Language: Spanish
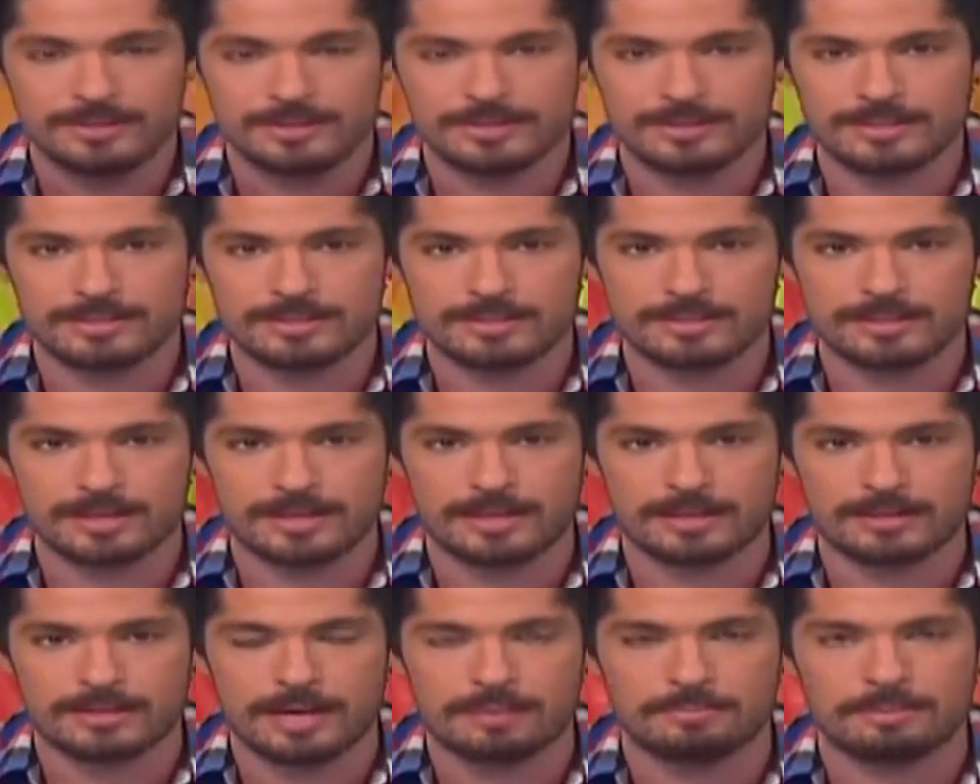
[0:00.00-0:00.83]
Y
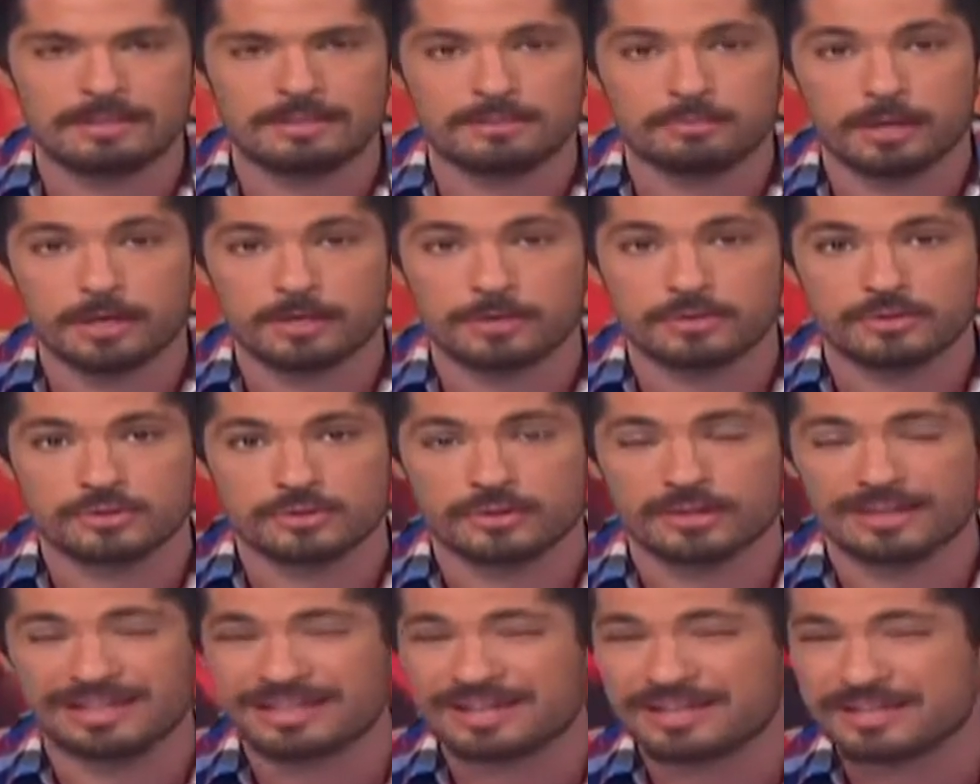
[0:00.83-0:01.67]
este, realmente, bueno,
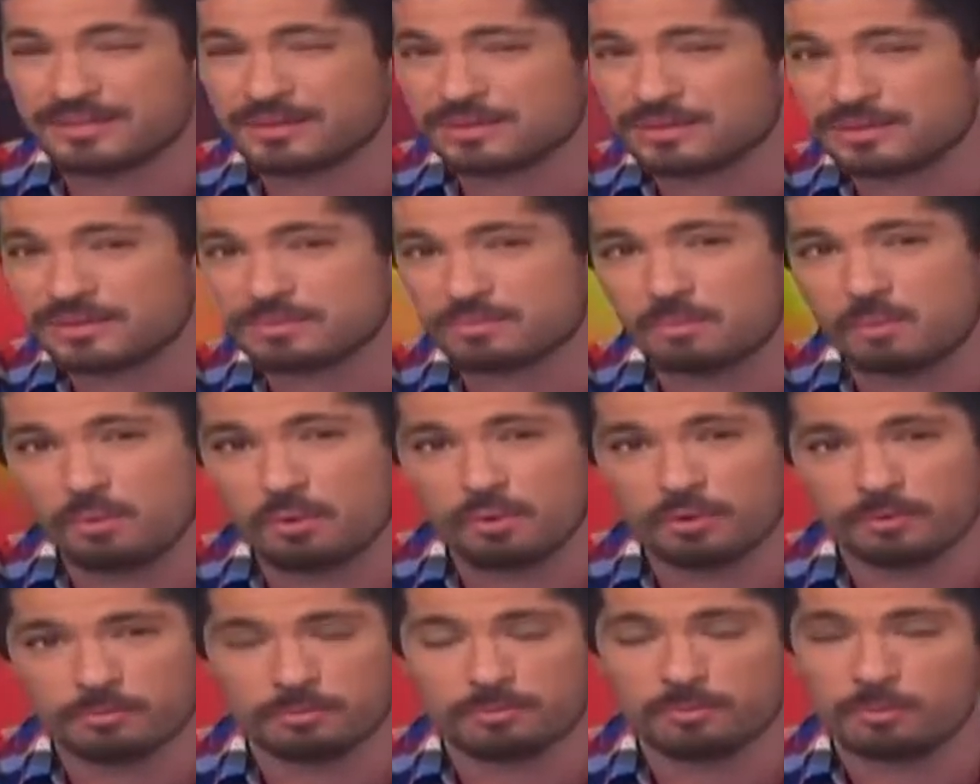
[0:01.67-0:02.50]
son declaraciones
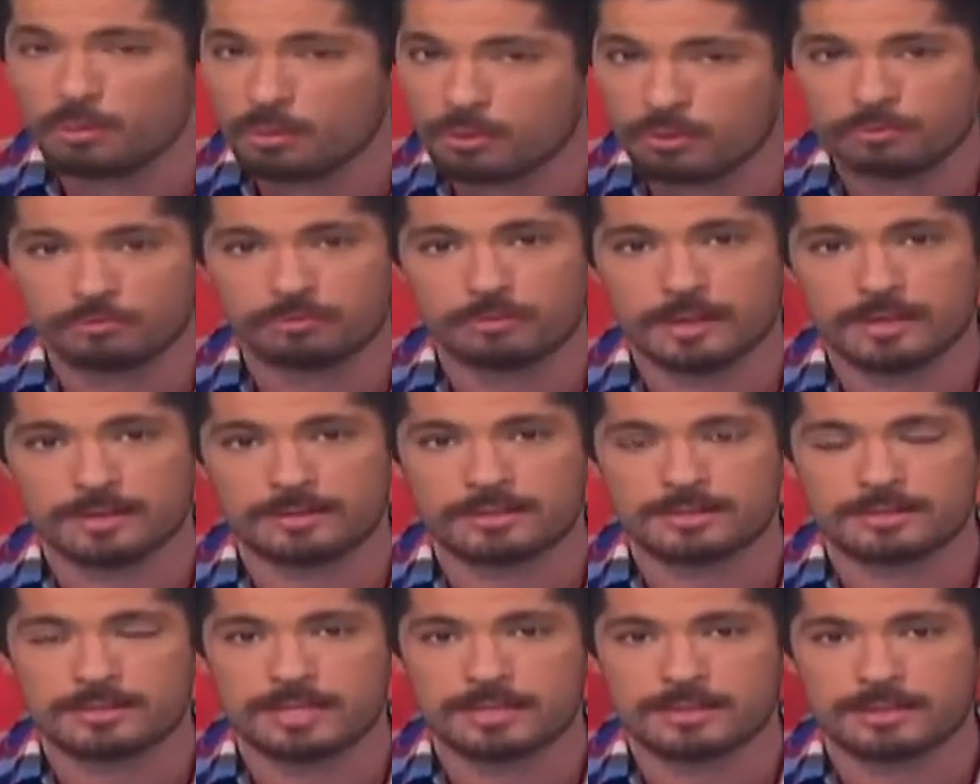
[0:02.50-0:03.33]
muy, muy
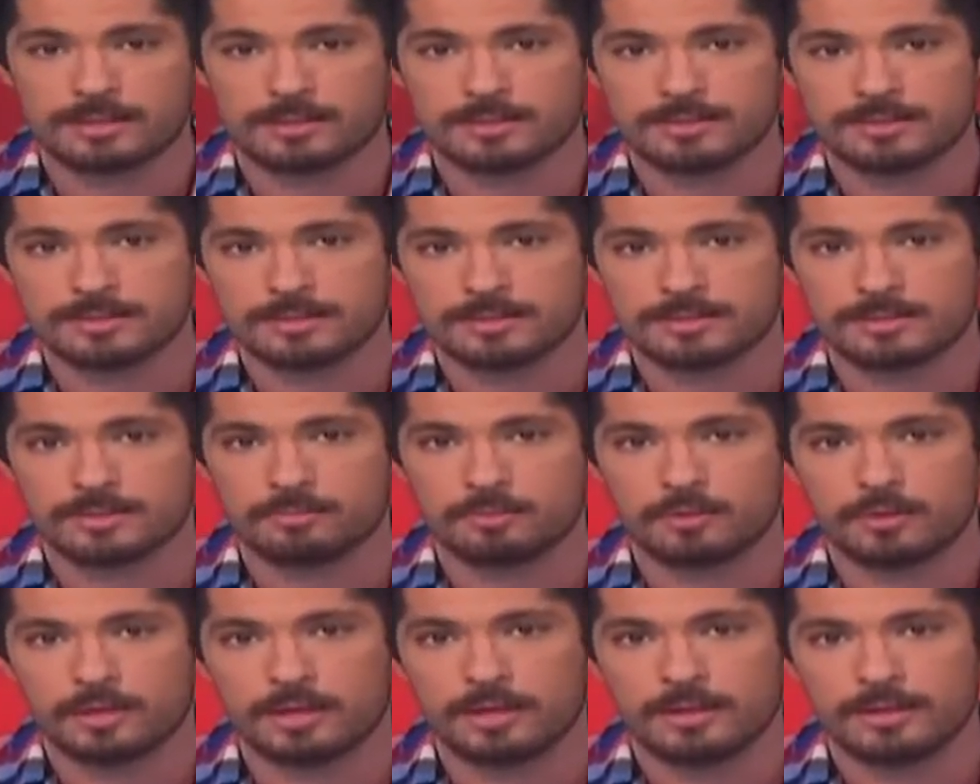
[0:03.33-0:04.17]
fuertes las que dice esta
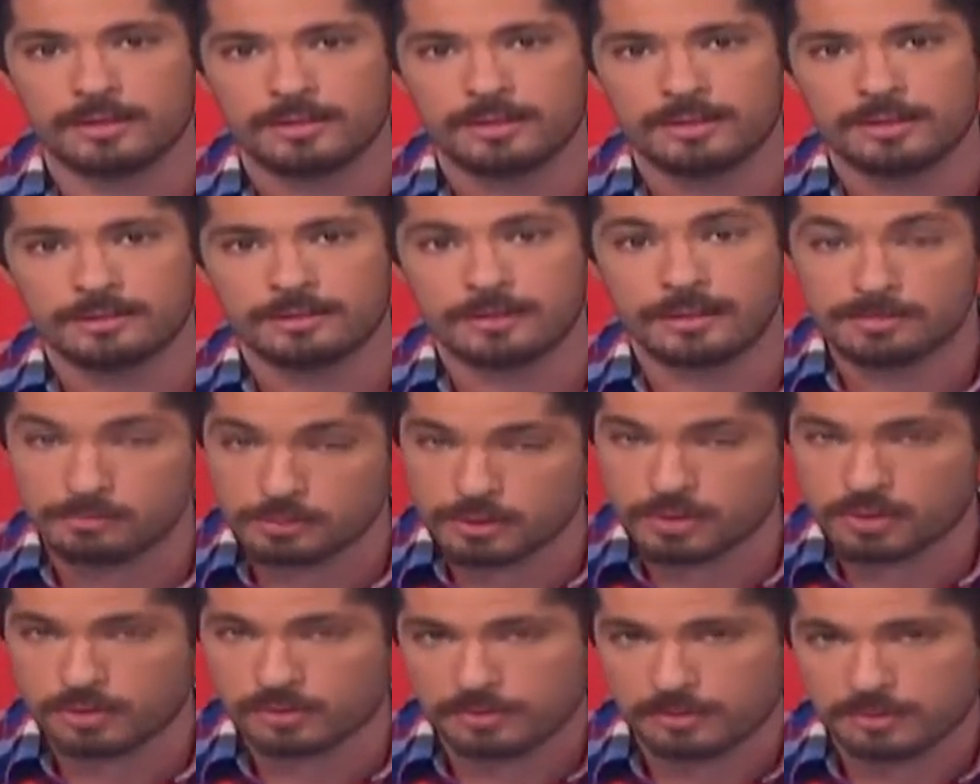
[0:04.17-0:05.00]
mujer.
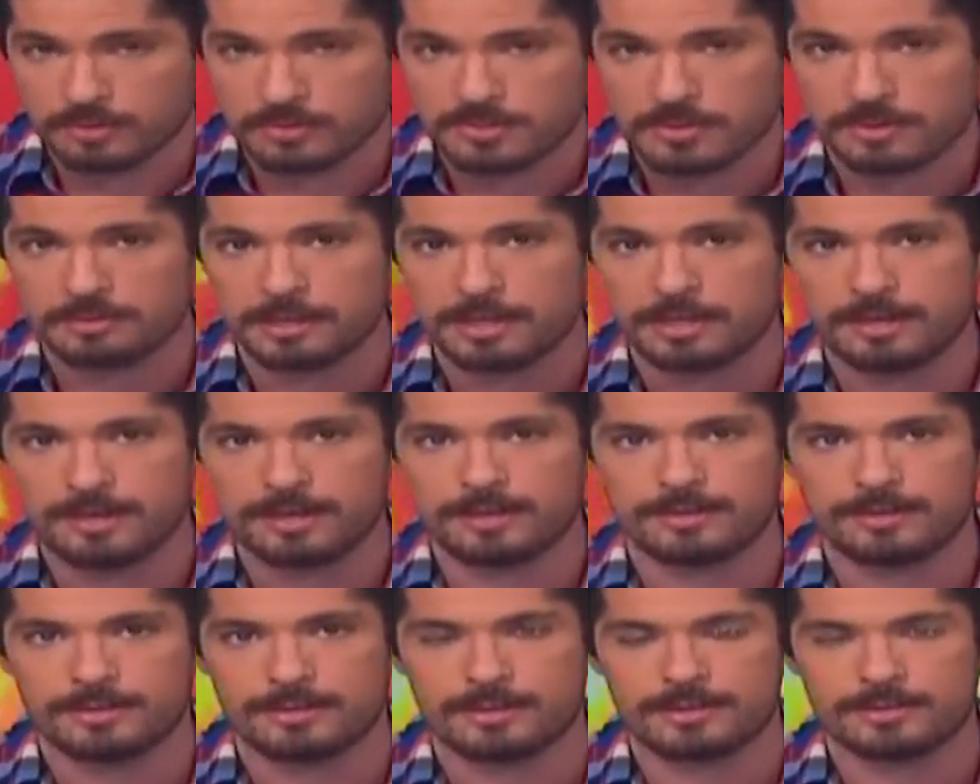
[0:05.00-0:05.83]
Tenemos nota, vamos a
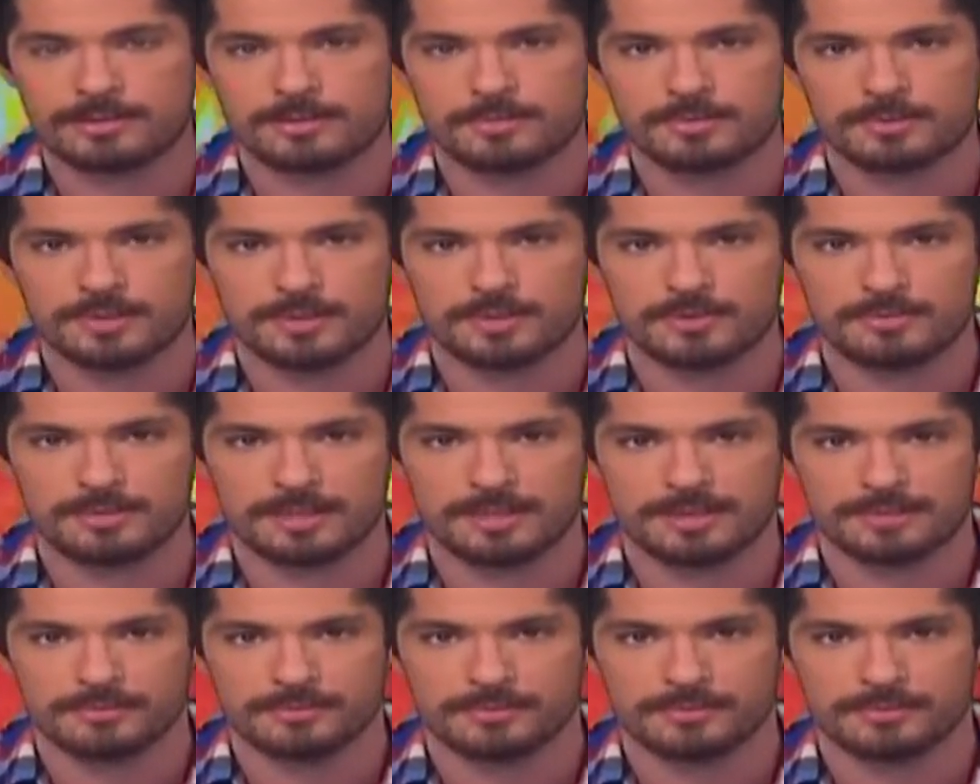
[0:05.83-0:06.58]
verla y regresamos y comentamos.